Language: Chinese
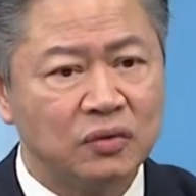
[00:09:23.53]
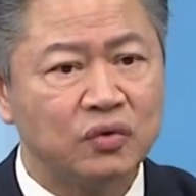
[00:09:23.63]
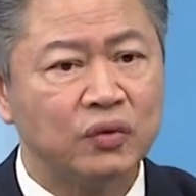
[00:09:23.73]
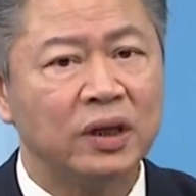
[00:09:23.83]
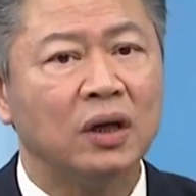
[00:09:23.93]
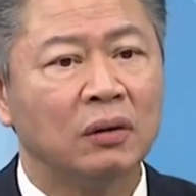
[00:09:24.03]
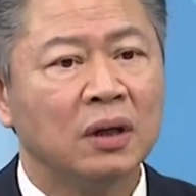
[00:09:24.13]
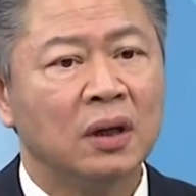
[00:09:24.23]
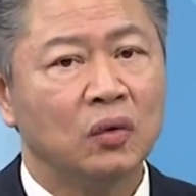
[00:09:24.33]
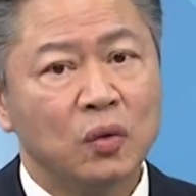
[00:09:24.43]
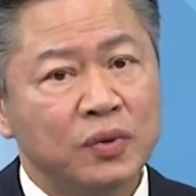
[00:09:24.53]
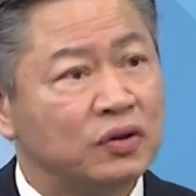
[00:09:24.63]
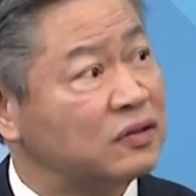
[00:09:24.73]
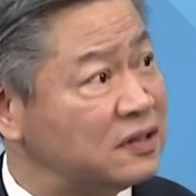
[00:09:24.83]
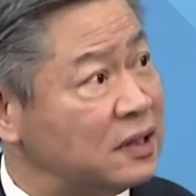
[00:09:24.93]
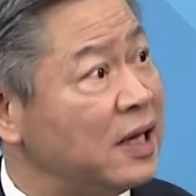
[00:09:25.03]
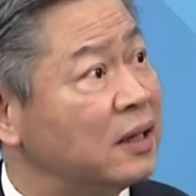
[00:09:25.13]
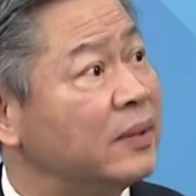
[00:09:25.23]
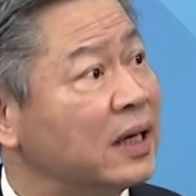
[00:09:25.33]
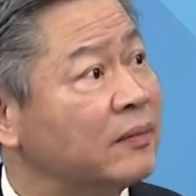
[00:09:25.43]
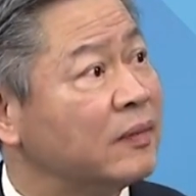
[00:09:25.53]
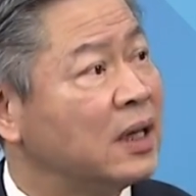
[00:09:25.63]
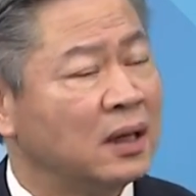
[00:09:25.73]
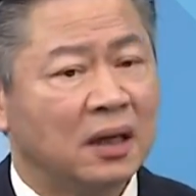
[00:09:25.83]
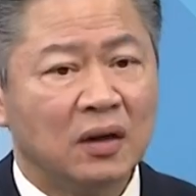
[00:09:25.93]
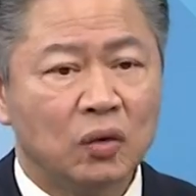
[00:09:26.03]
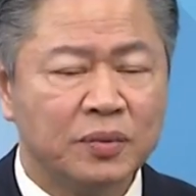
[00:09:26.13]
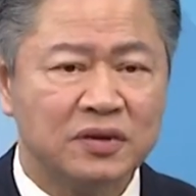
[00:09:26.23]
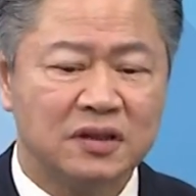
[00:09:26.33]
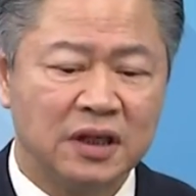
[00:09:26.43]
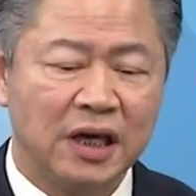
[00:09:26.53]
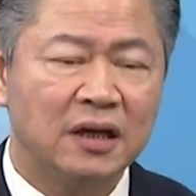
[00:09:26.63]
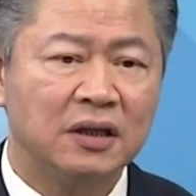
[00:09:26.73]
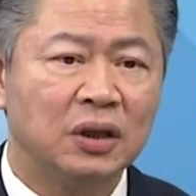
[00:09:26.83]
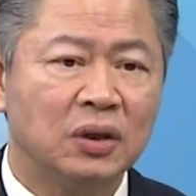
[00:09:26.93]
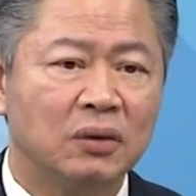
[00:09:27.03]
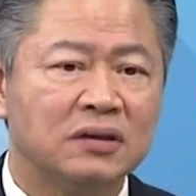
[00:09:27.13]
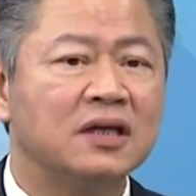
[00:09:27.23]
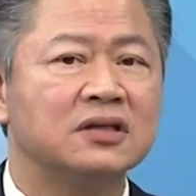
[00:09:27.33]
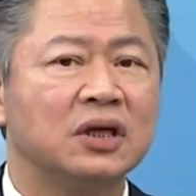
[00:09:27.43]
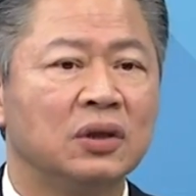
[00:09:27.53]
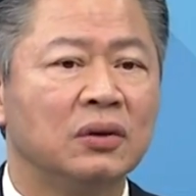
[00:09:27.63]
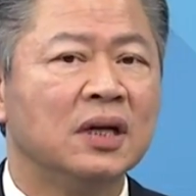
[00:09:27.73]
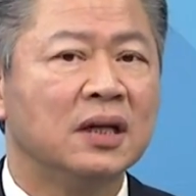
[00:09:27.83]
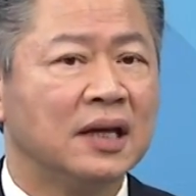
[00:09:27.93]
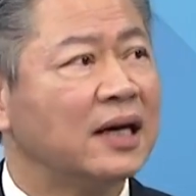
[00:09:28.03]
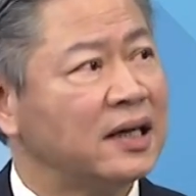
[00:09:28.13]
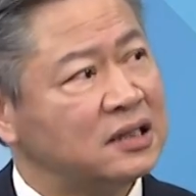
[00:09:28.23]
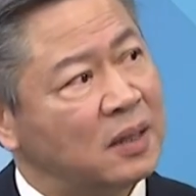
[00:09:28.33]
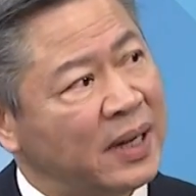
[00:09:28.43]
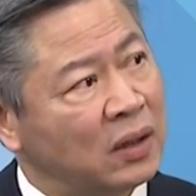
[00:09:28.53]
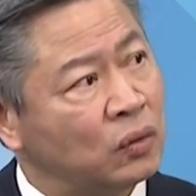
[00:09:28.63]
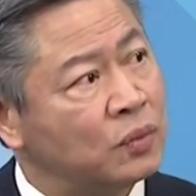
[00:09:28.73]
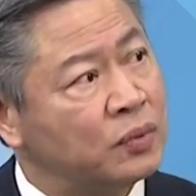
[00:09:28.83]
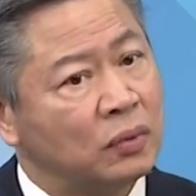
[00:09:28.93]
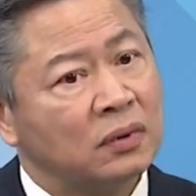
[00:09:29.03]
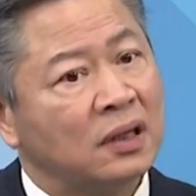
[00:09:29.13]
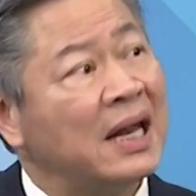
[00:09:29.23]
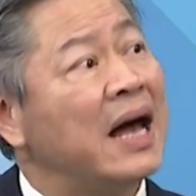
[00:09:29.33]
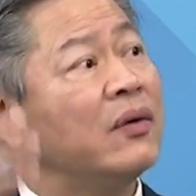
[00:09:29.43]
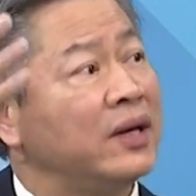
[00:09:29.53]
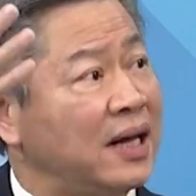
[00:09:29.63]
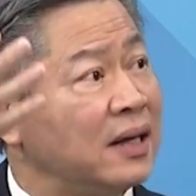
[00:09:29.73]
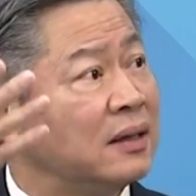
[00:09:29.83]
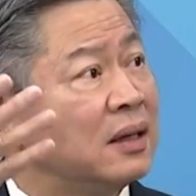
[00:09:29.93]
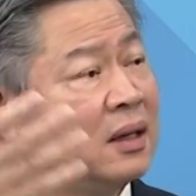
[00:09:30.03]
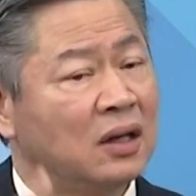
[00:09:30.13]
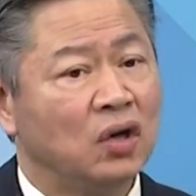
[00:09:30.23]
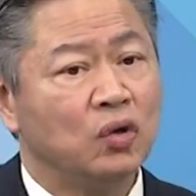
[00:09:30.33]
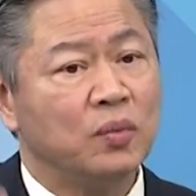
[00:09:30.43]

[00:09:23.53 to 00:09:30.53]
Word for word: 住以后，卢布就止跌了嘛。那卢布止跌了以后，这个时候他始要把卢布拉回来。那卢